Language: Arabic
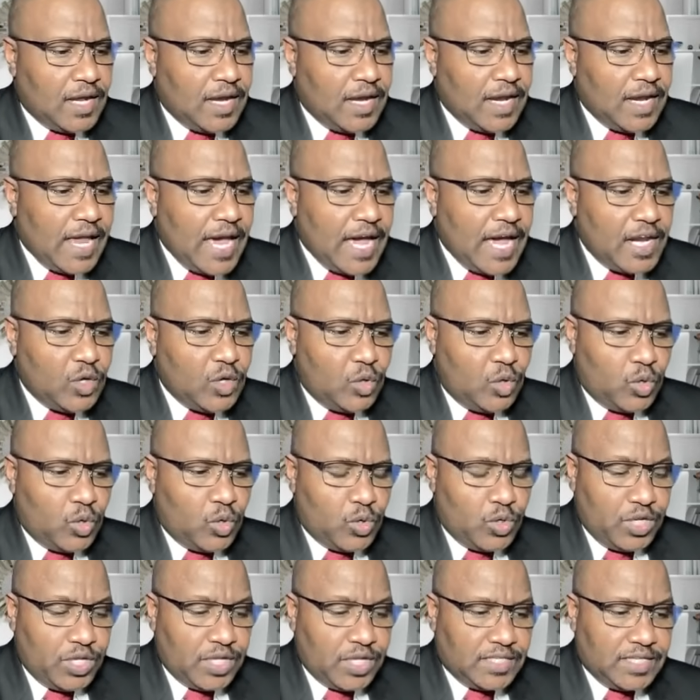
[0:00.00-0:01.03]
لانه
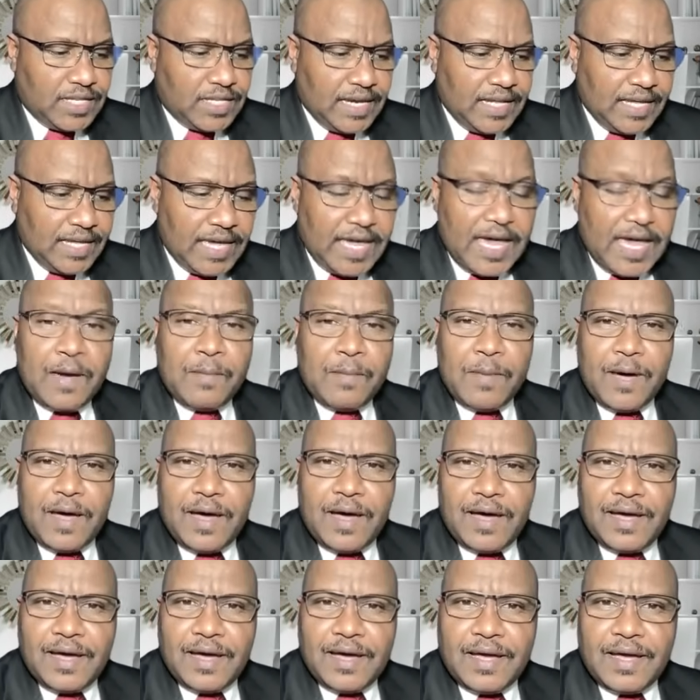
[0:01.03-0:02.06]
حريه
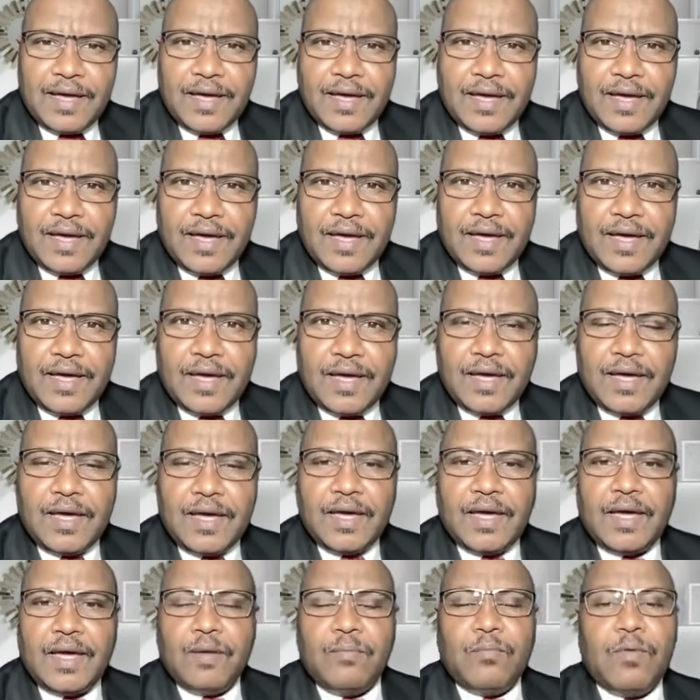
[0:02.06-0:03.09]
الاقامه
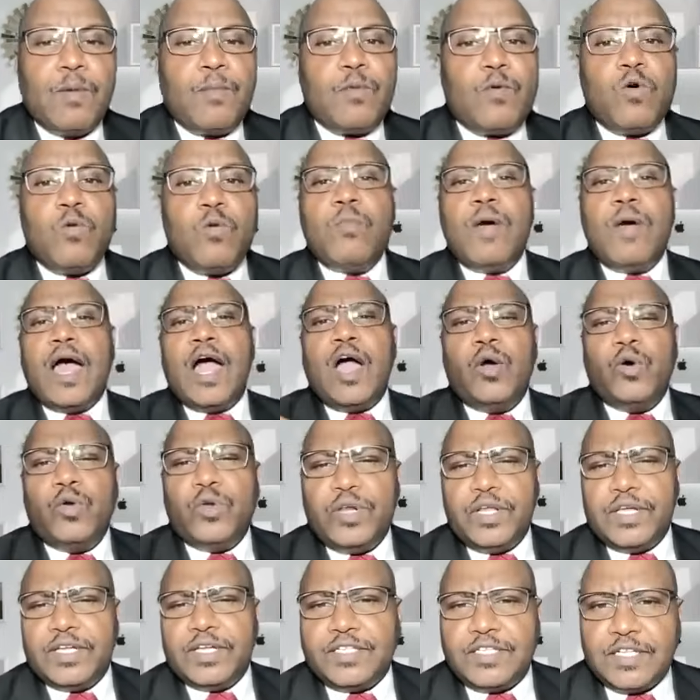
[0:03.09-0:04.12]
ما بكون مع
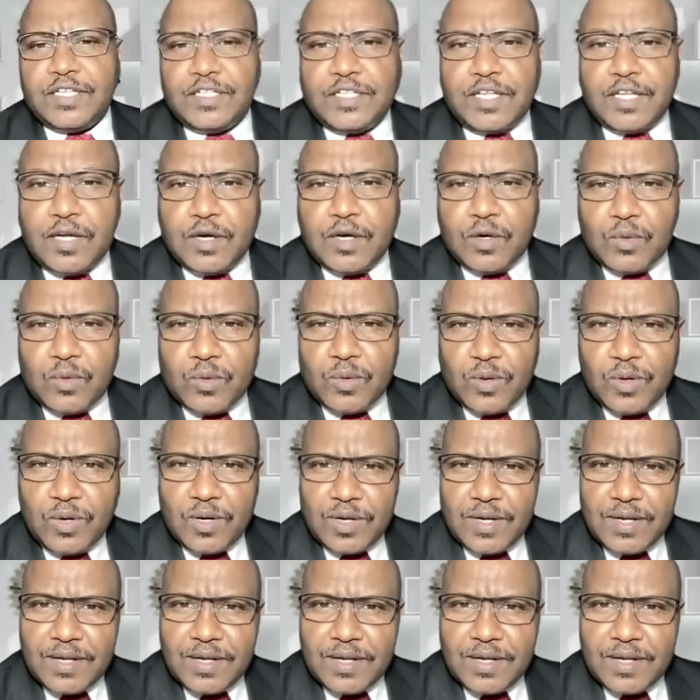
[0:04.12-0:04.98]
حريه التنقل